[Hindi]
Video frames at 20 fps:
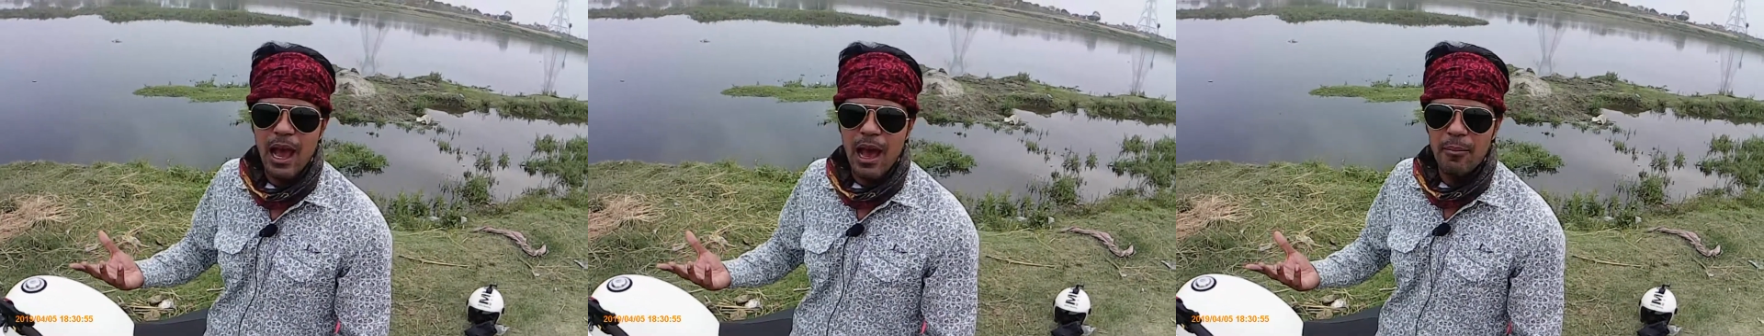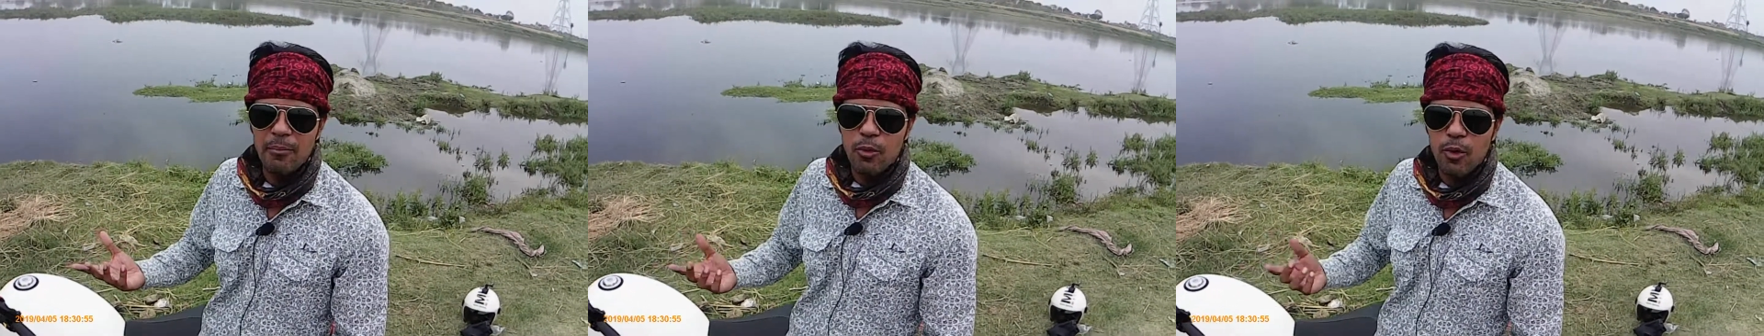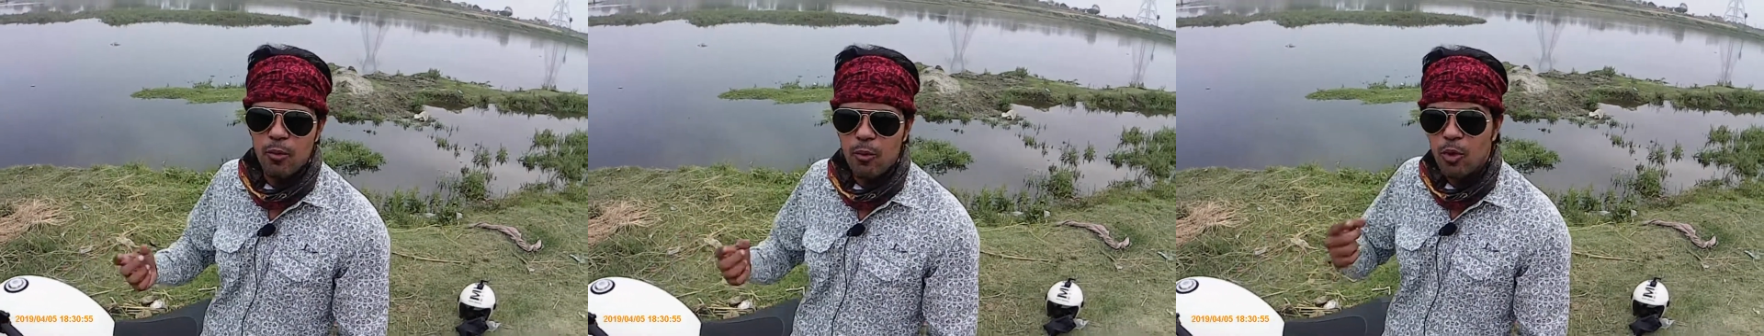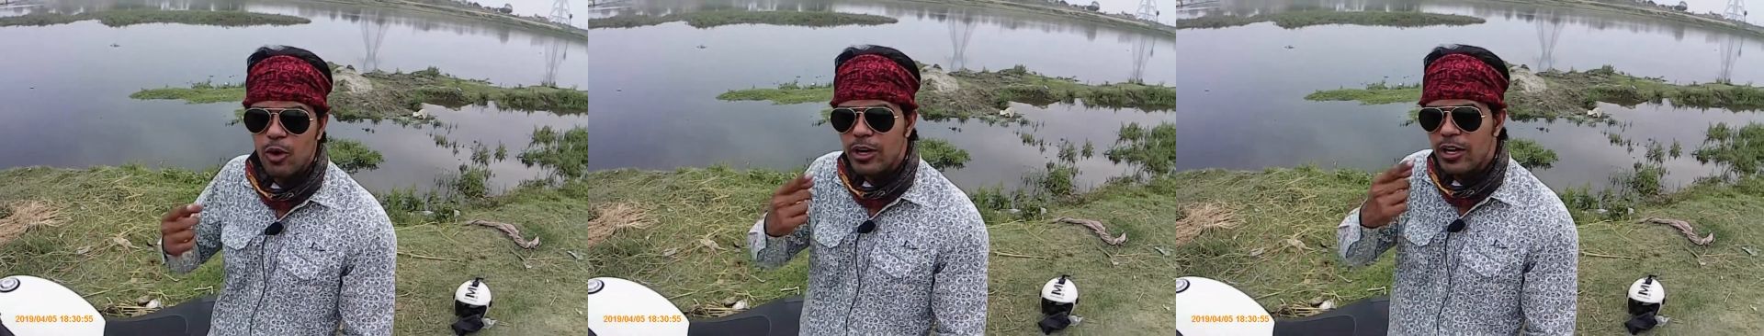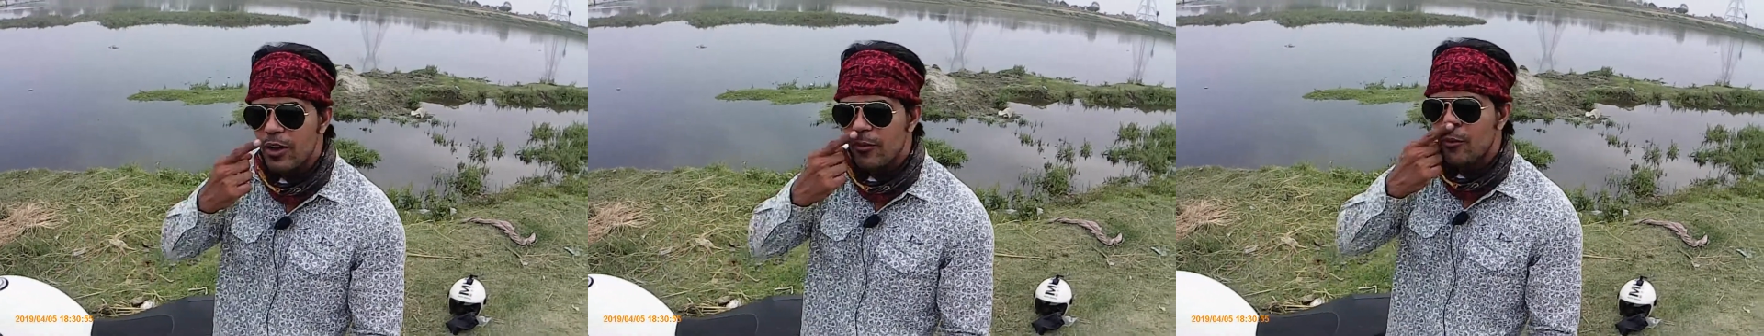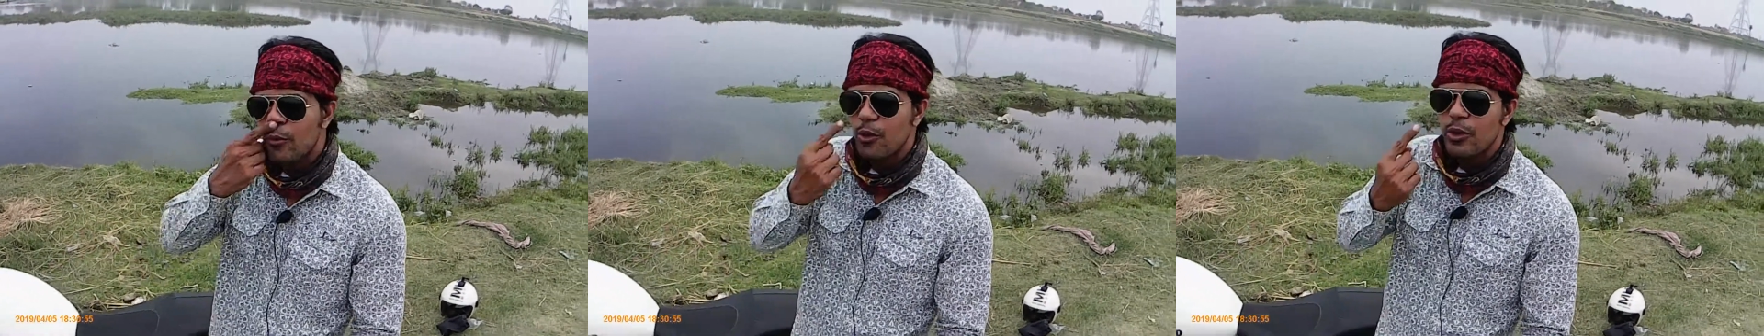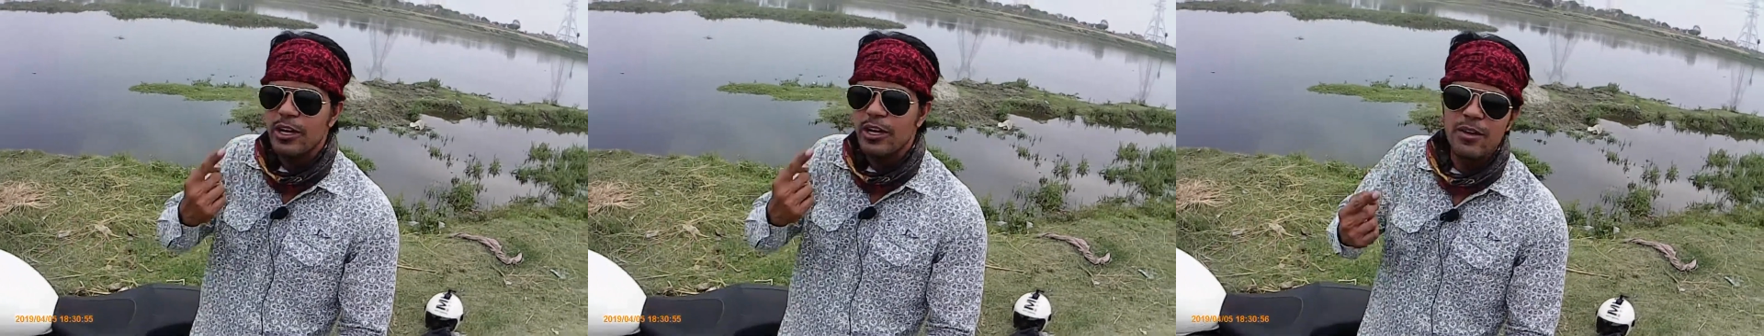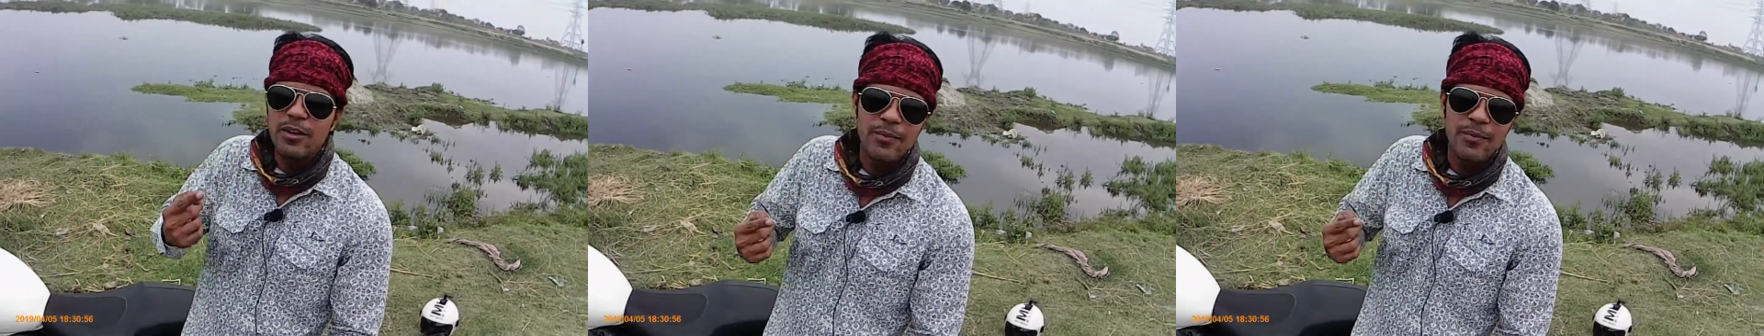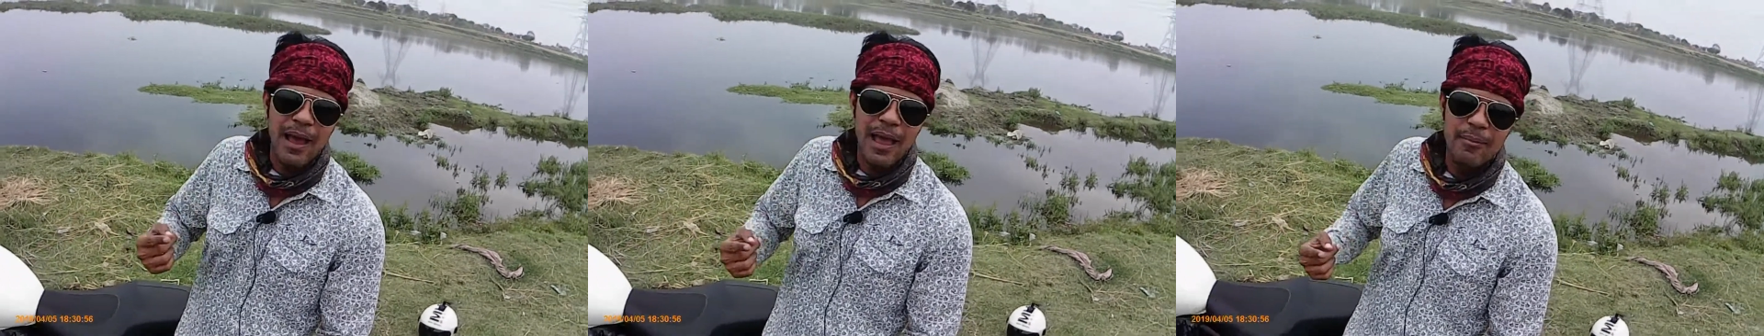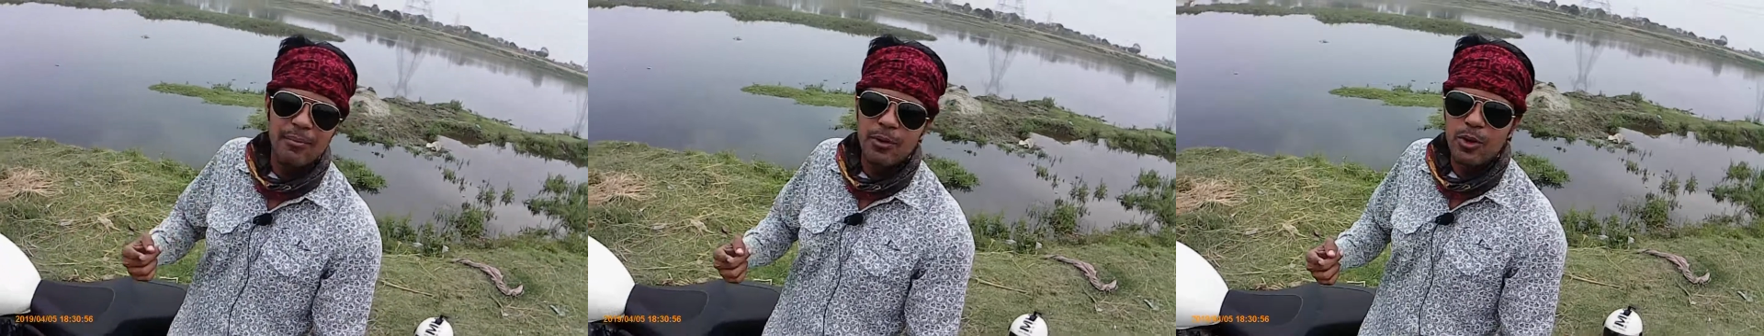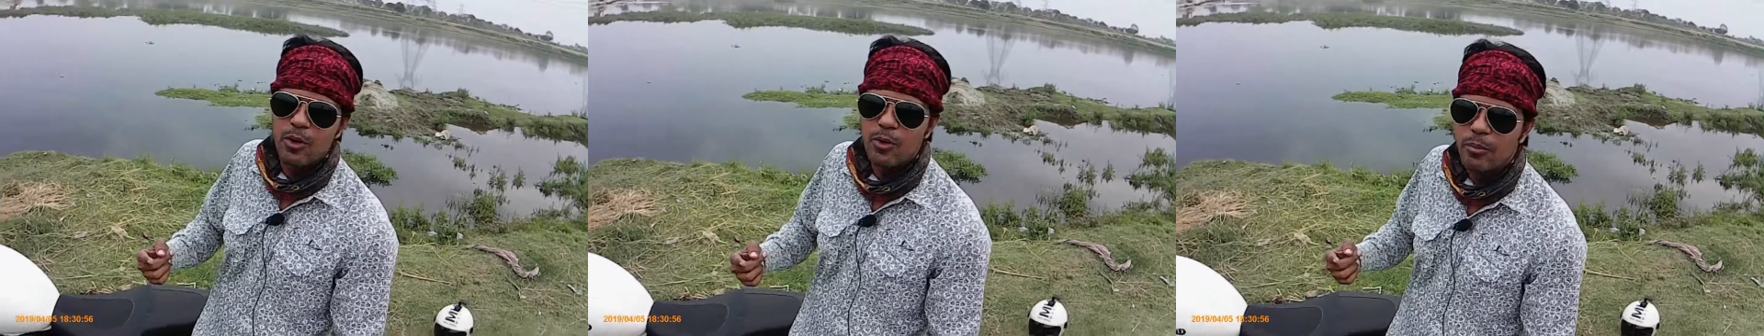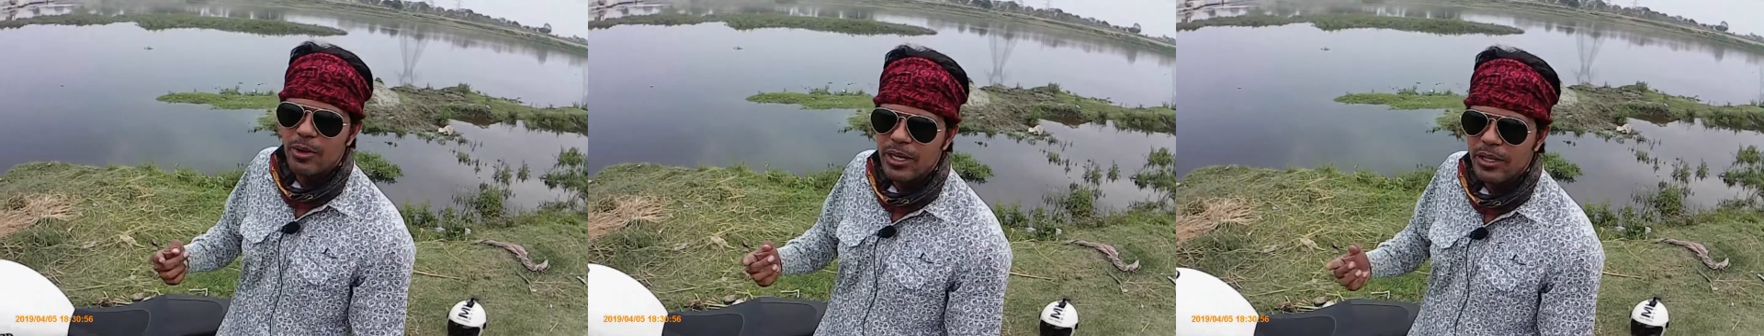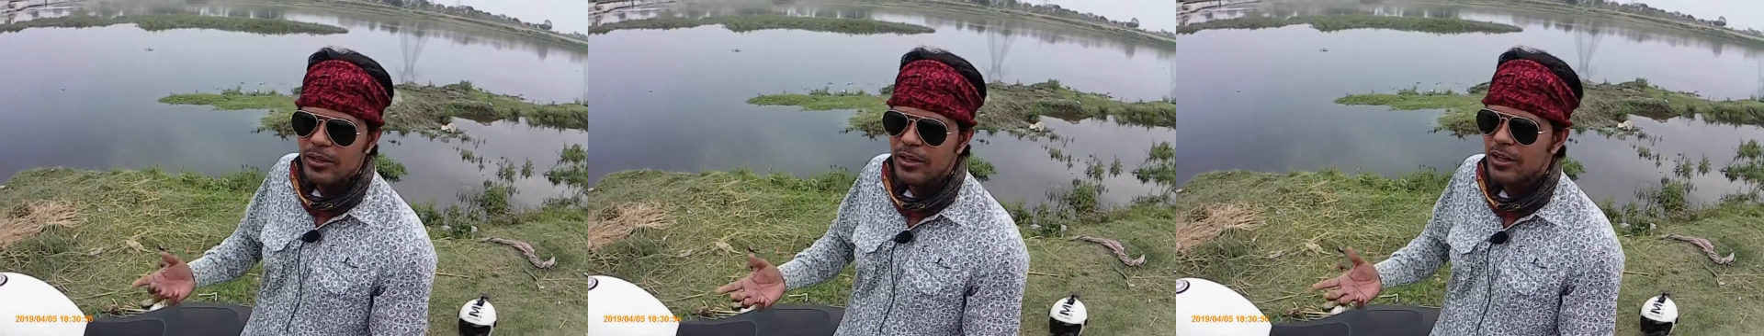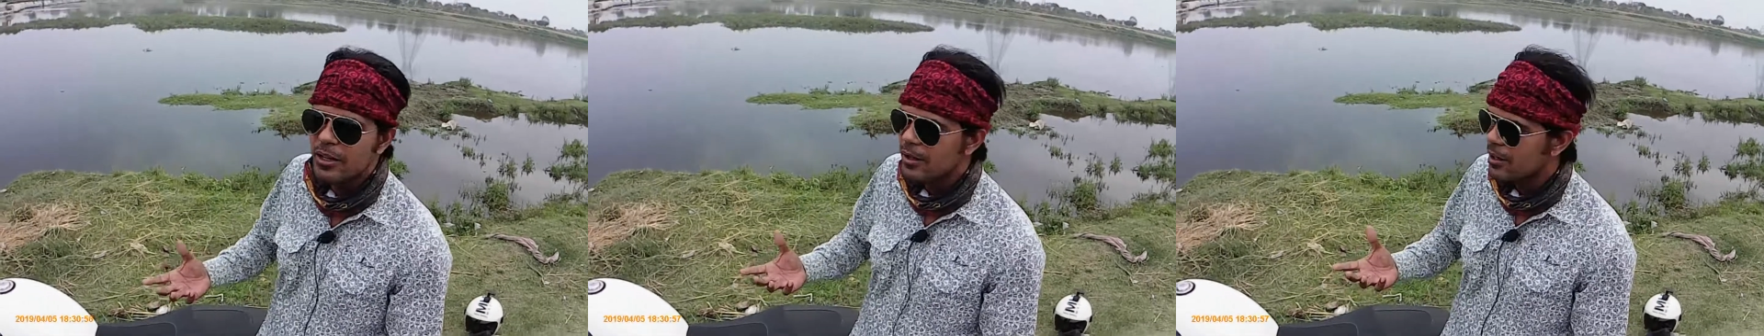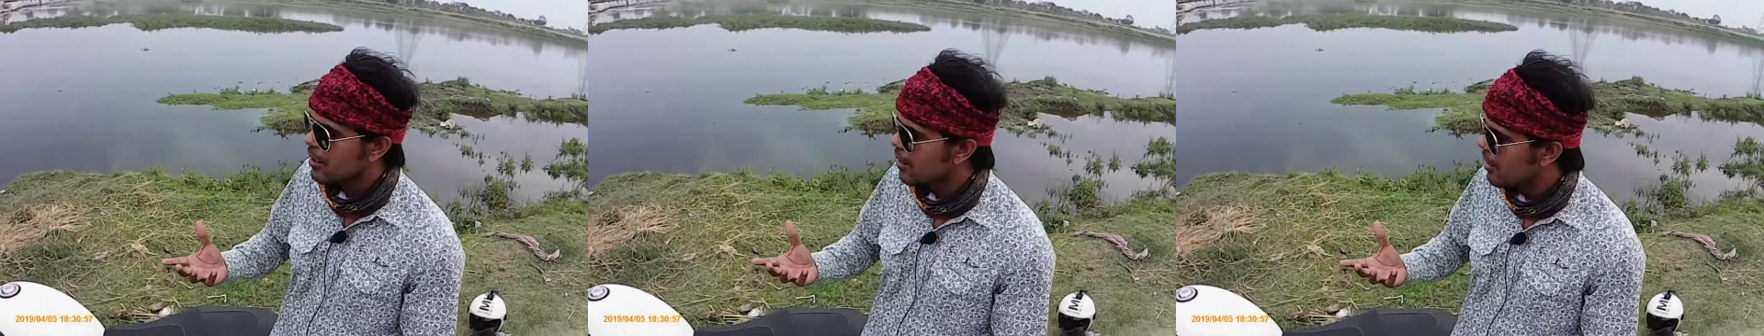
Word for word: आपको बोल रही है फोर्टी फाइव किलोमीटर